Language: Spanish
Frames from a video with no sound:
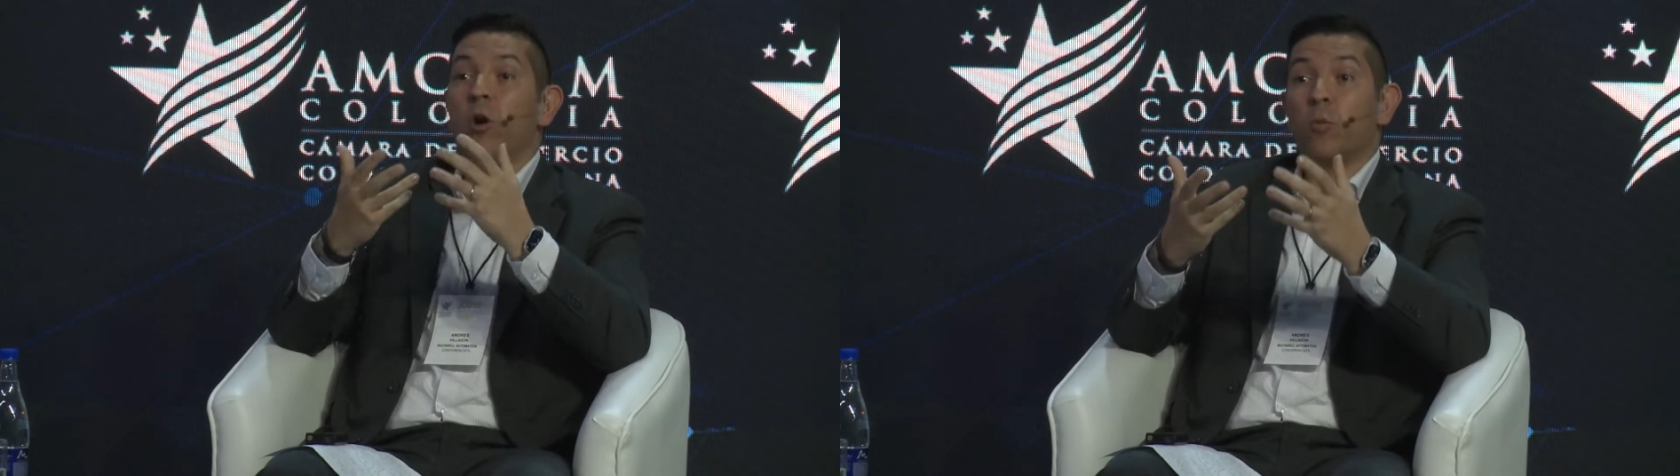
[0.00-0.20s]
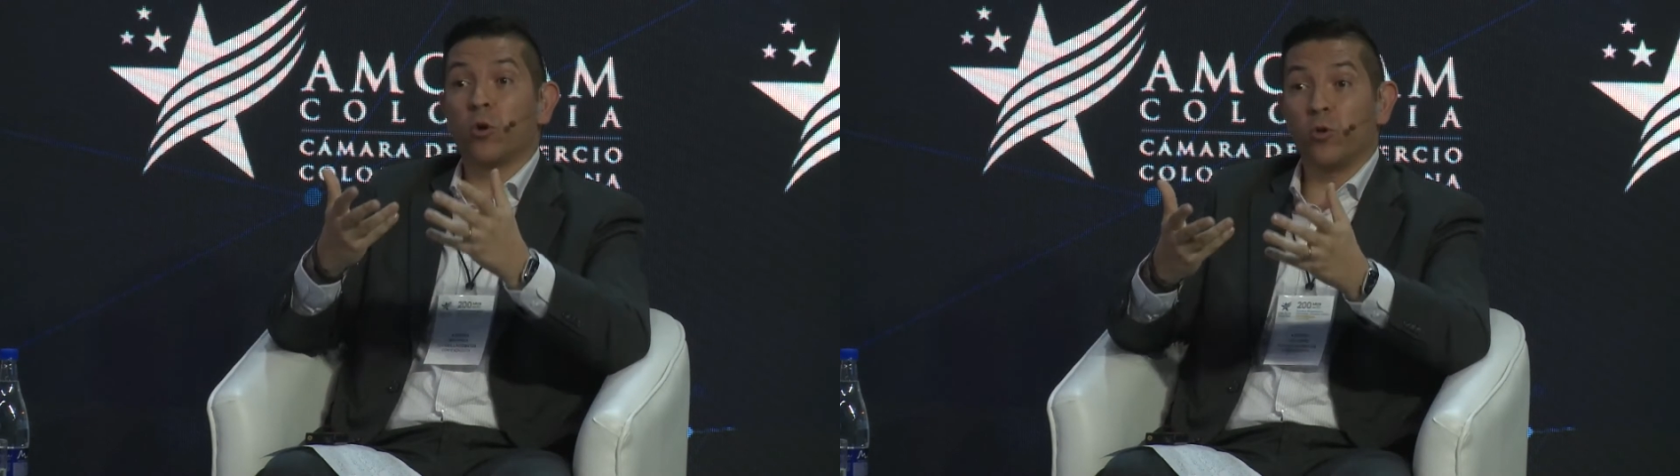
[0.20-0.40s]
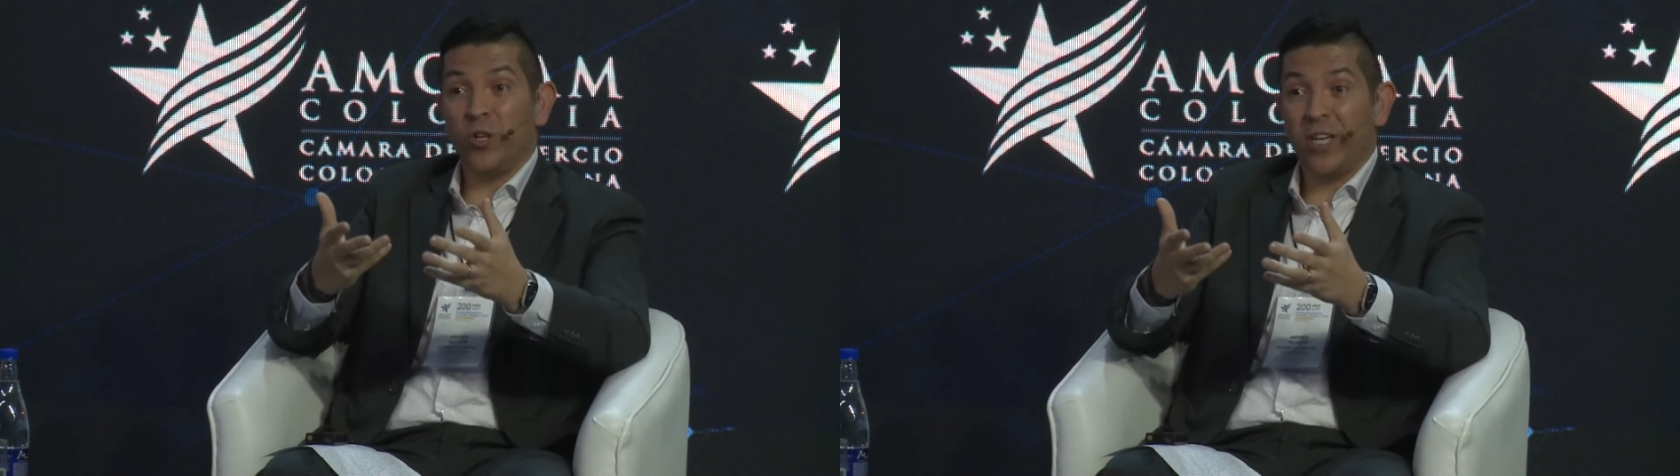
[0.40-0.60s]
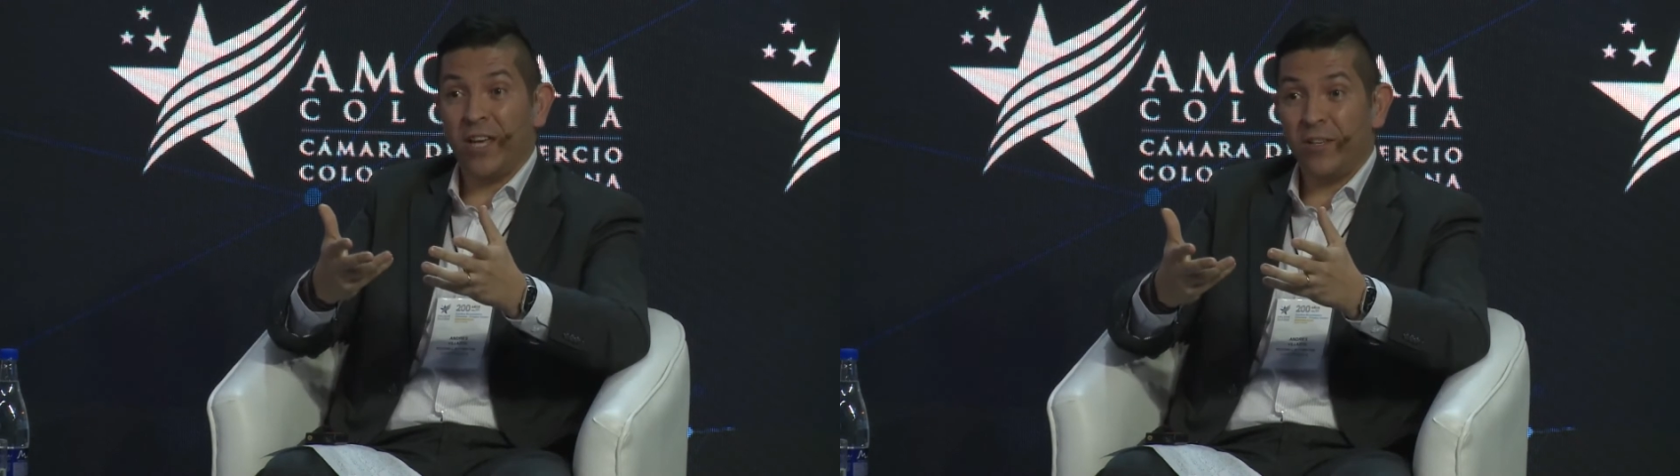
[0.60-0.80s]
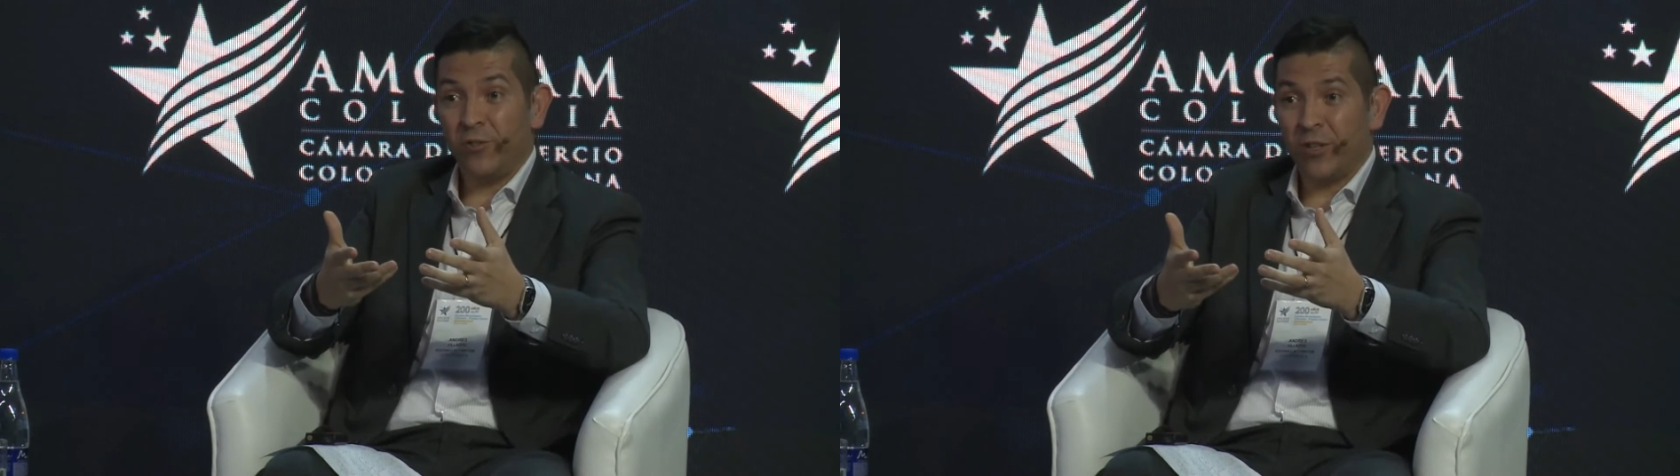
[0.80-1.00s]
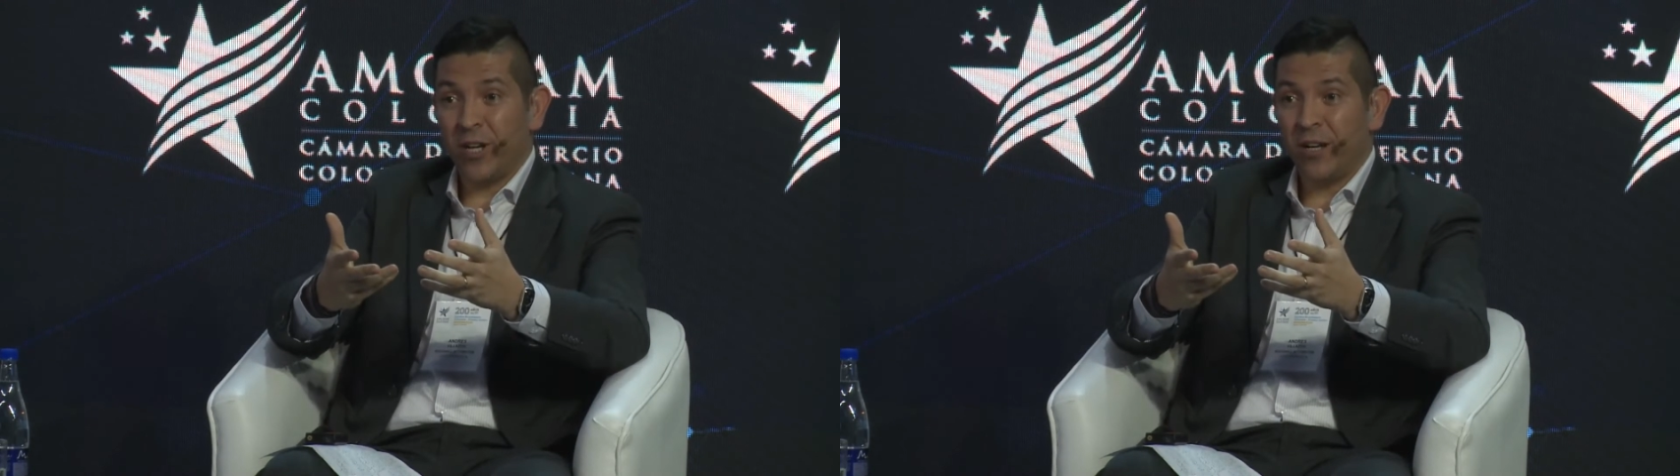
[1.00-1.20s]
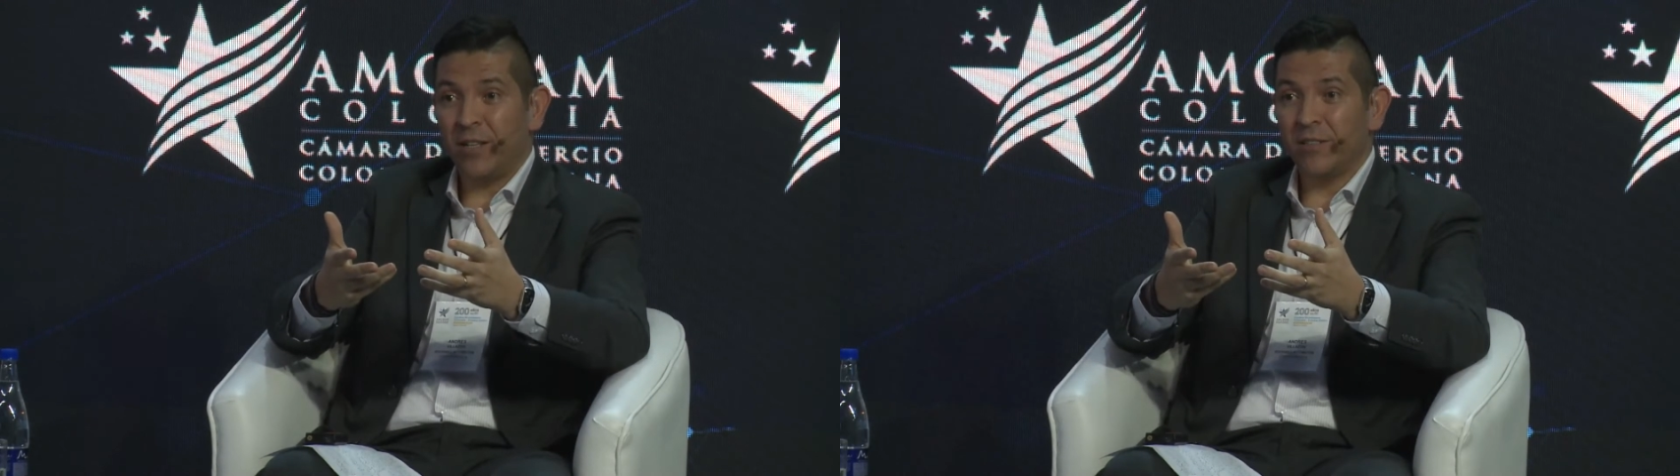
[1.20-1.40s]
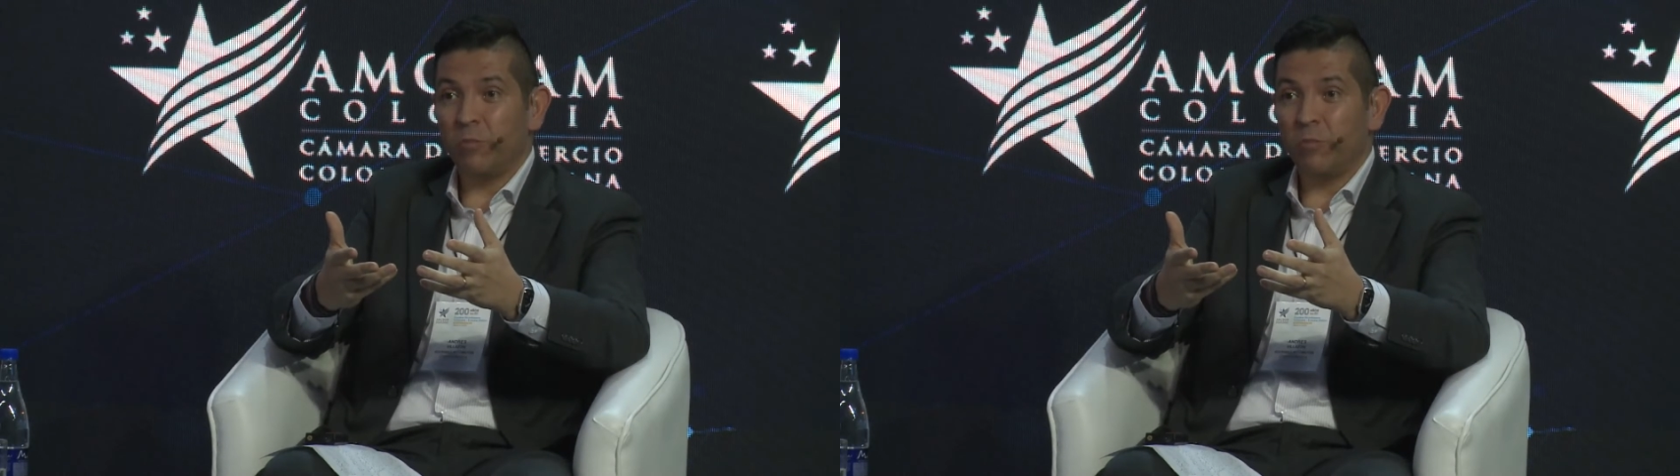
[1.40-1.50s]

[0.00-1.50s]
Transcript: oportunidad adicional desde